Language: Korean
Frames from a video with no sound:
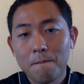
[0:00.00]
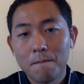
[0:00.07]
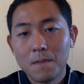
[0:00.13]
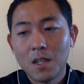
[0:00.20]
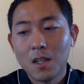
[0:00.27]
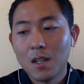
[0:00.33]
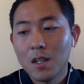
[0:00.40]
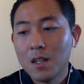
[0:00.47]

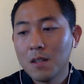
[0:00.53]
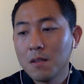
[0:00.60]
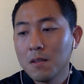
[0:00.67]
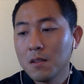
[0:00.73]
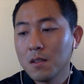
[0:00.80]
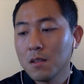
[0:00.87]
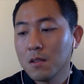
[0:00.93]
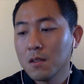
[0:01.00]
제가
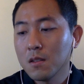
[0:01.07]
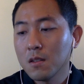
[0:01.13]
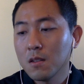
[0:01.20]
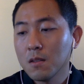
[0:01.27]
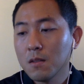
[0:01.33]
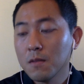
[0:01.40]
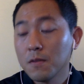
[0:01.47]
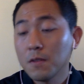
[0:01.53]
이, 이
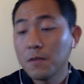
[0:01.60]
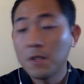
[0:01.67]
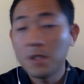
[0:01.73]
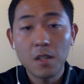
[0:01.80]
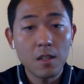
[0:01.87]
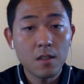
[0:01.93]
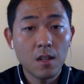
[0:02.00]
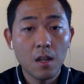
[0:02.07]

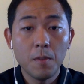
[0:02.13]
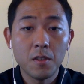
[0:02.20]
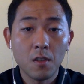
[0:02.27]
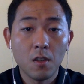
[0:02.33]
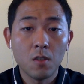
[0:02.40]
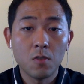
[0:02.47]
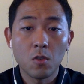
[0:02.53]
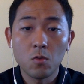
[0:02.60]
프랜차이즈를
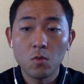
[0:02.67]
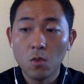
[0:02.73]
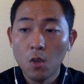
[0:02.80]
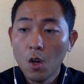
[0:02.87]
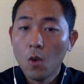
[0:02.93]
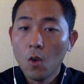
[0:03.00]
하면서 저도